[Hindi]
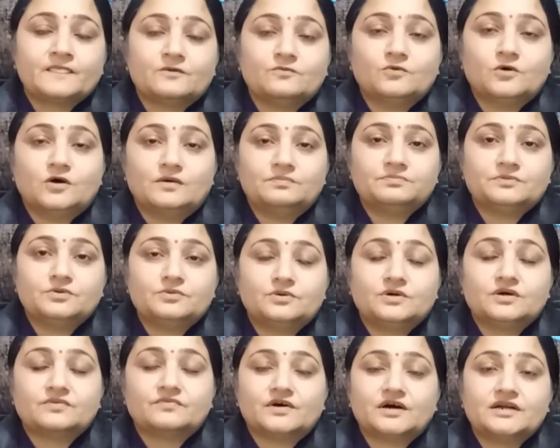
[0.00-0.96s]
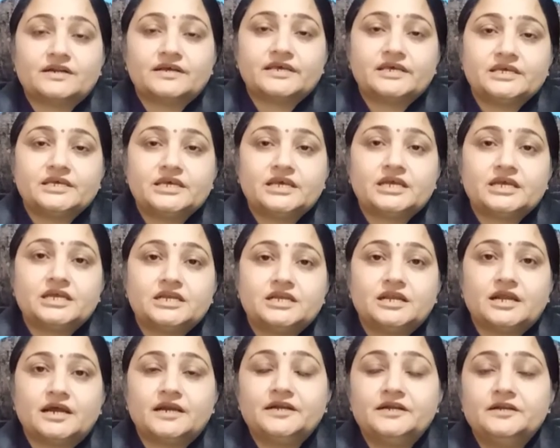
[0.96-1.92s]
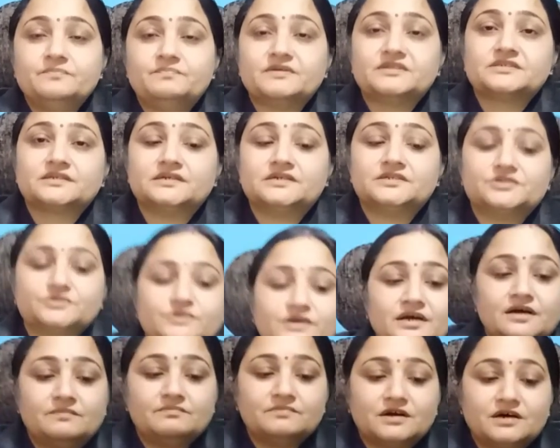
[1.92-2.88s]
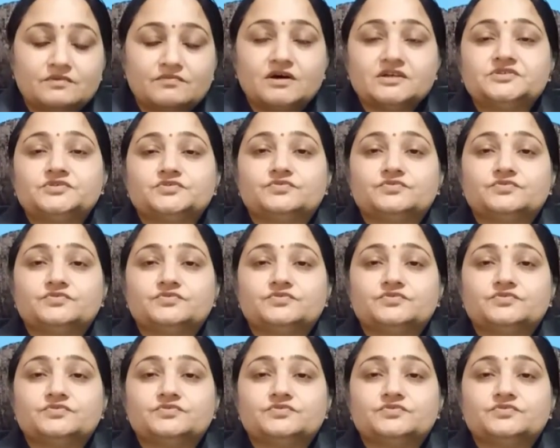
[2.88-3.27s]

वो आपको करवा रहे हैं नाइन्टी परसेंट जो है हम करवा